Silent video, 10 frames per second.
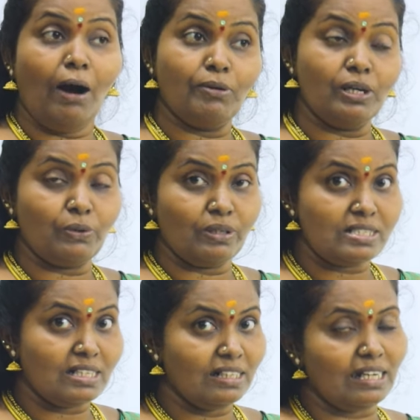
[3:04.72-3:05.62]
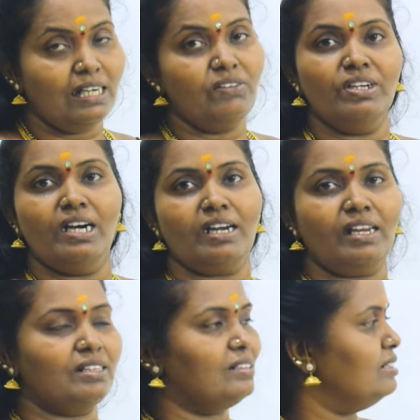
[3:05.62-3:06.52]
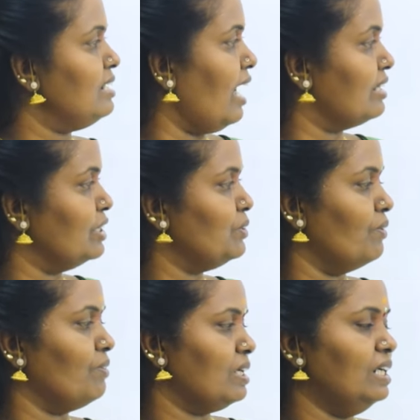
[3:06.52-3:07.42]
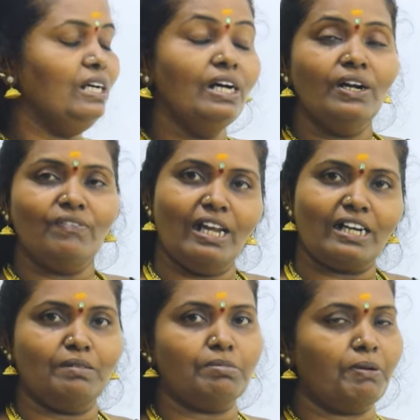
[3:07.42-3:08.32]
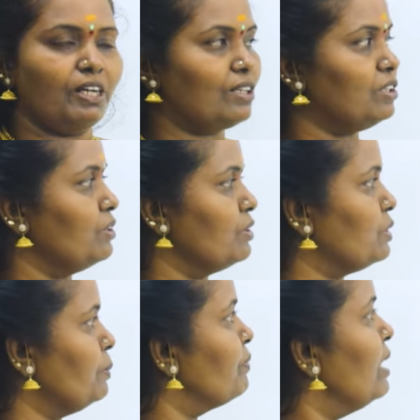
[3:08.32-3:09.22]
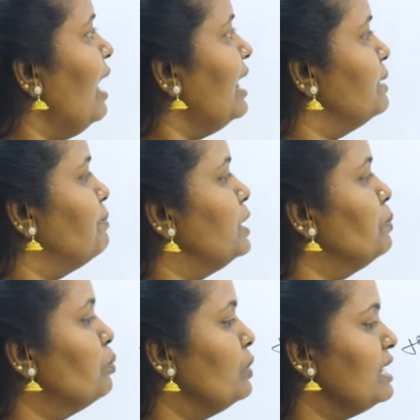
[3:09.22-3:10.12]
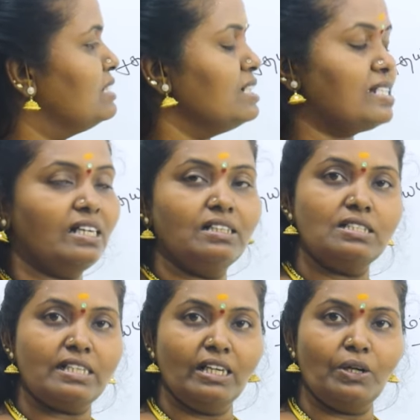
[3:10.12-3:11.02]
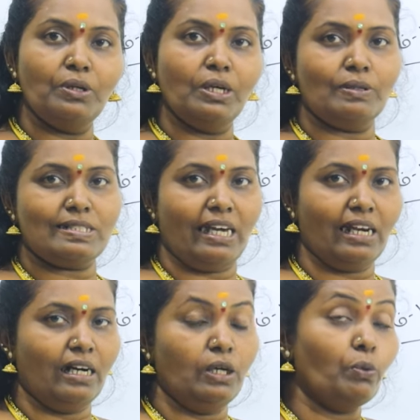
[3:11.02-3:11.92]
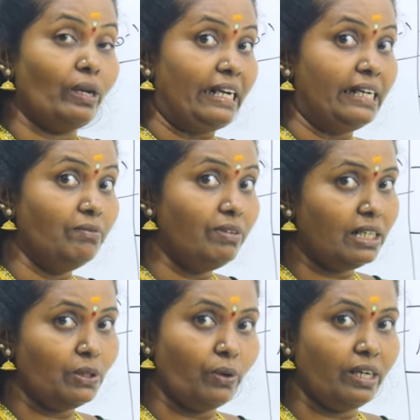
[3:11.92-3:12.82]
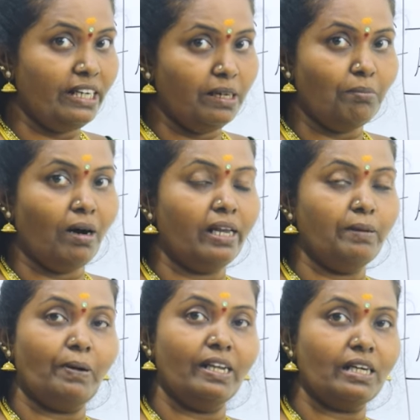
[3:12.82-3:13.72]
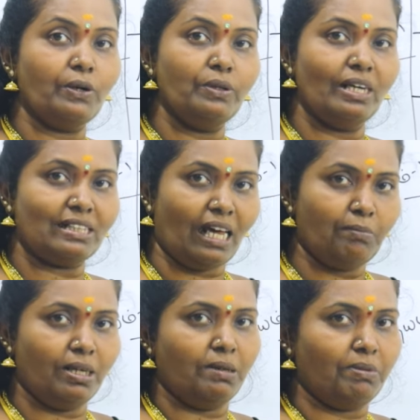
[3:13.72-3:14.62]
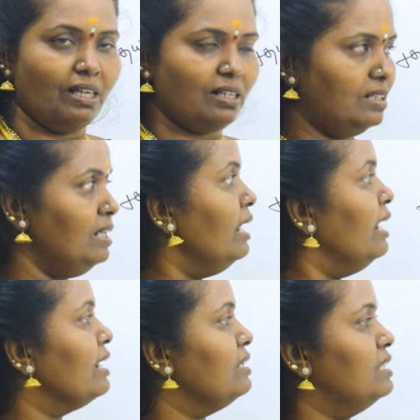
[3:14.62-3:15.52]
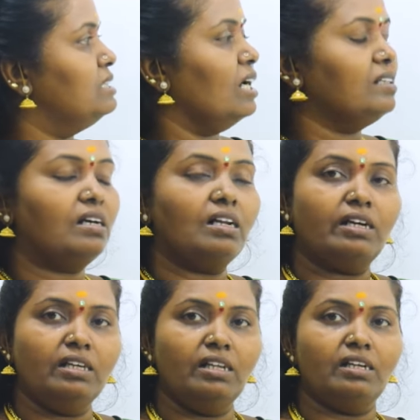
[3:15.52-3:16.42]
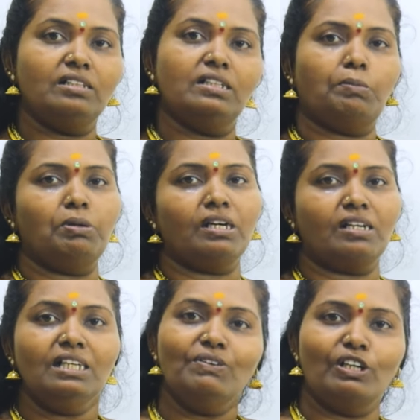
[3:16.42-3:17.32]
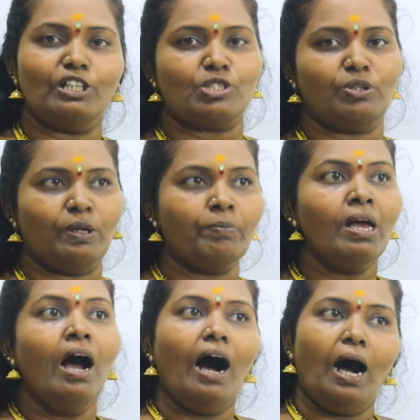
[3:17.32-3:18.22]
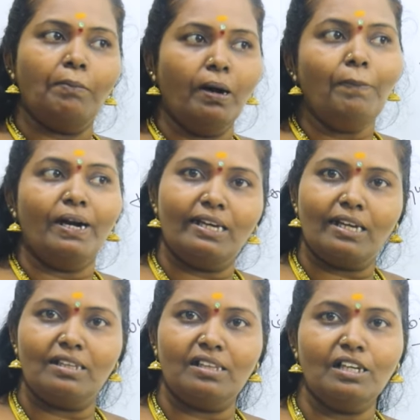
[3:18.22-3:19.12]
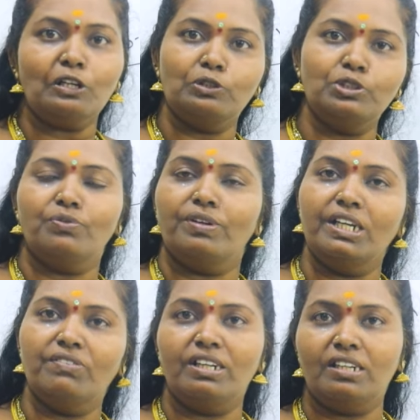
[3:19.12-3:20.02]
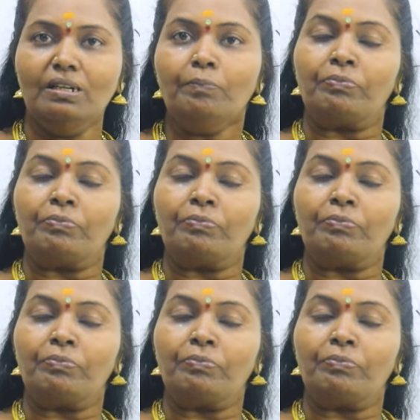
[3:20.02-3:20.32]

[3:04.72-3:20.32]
அவங்களுக்கு ஒரு சிறு கேள்வியாக இருந்தது அதையும் அவங்களுக்கு விளக்கம் அப்படிங்கிறது கொடுத்தோம் அதே மாதிரி முயற்சி செய்து செய்யக்கூடிய ஒரு செயல்கள் ஒரு இடம் விட்டு ஒரு இடம் மாறி படிக்கக்கூடிய தன்மை அப்படிங்கிறது இந்த ஜாதகருக்கு இருக்குது அப்படிங்கிறத இவங்களுக்கு சொன்னோம் ஆமாம் படிக்கிறதா இருந்தால் கொஞ்சம் வீடு விட்டு